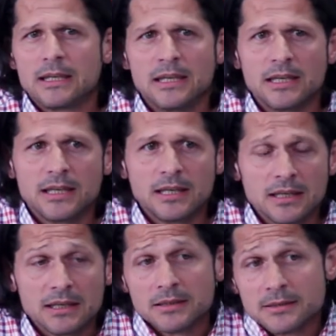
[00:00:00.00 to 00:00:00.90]

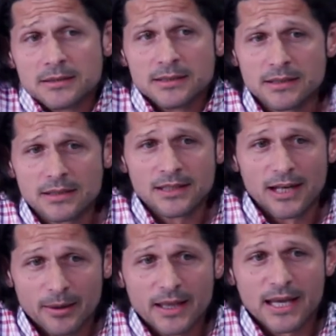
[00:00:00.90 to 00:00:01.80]
y,
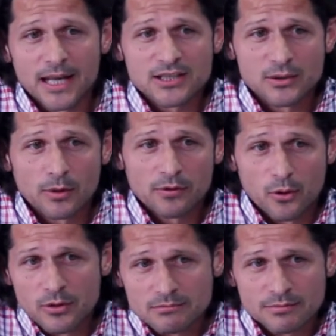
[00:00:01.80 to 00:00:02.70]
la verdad es que la
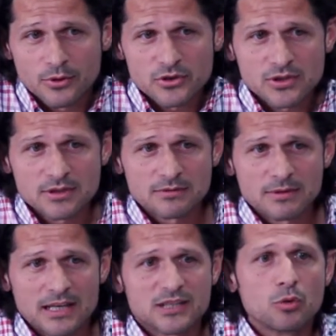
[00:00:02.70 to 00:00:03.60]
situación pues,
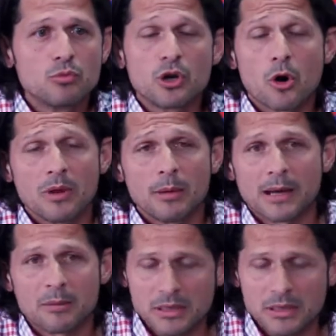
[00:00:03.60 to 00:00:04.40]
ha sido muy incómoda para